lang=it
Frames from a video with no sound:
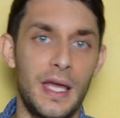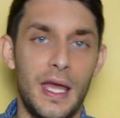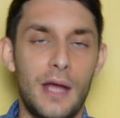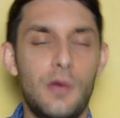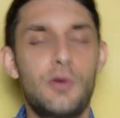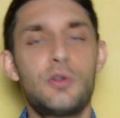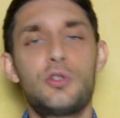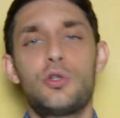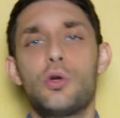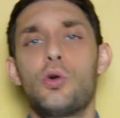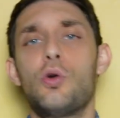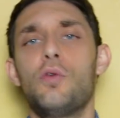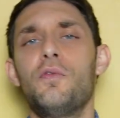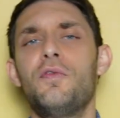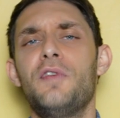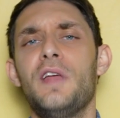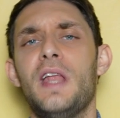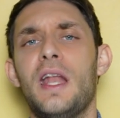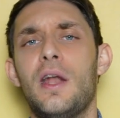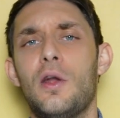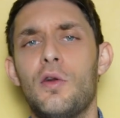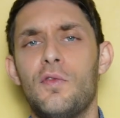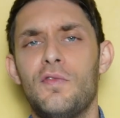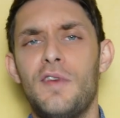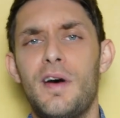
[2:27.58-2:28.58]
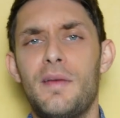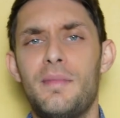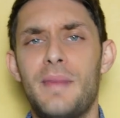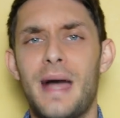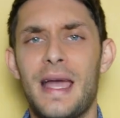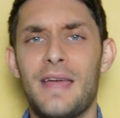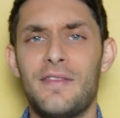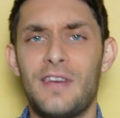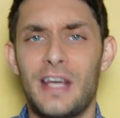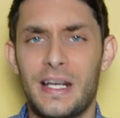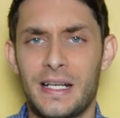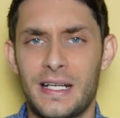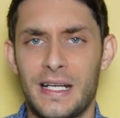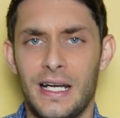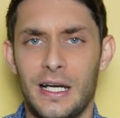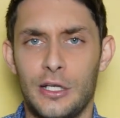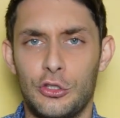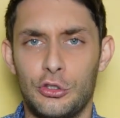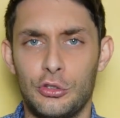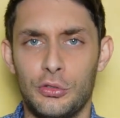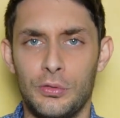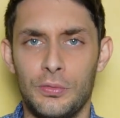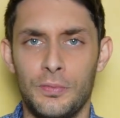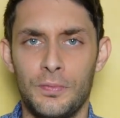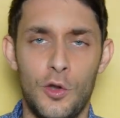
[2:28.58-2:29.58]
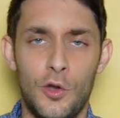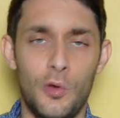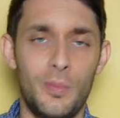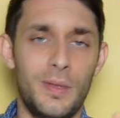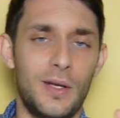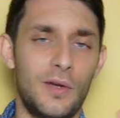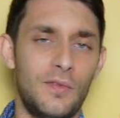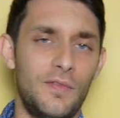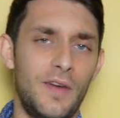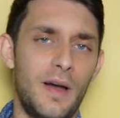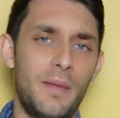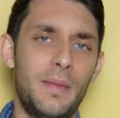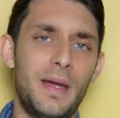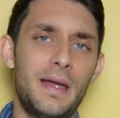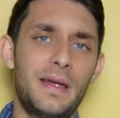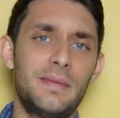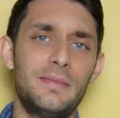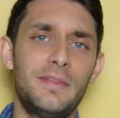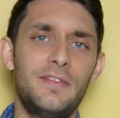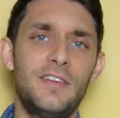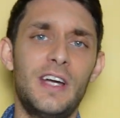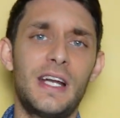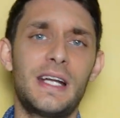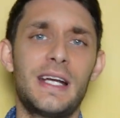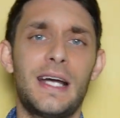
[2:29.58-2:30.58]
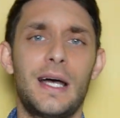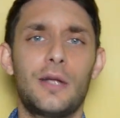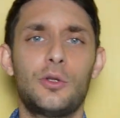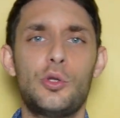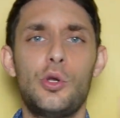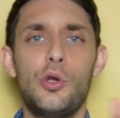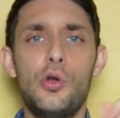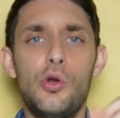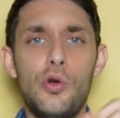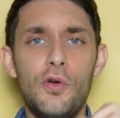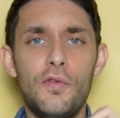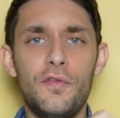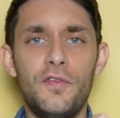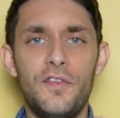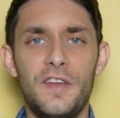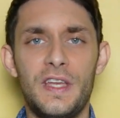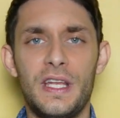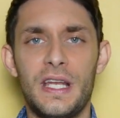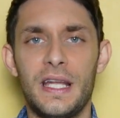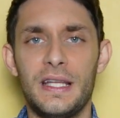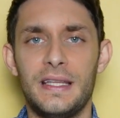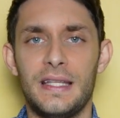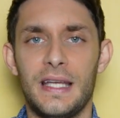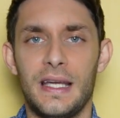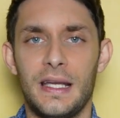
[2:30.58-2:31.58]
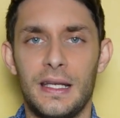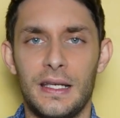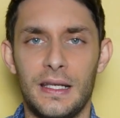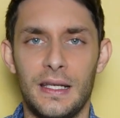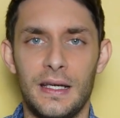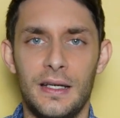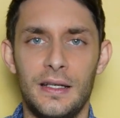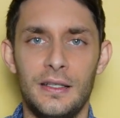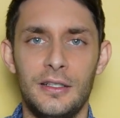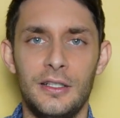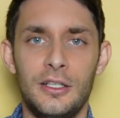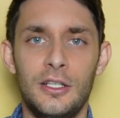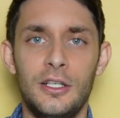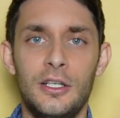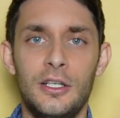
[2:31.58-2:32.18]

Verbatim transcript: e questo confine non va mai varcato, come non va mai varcato il confine del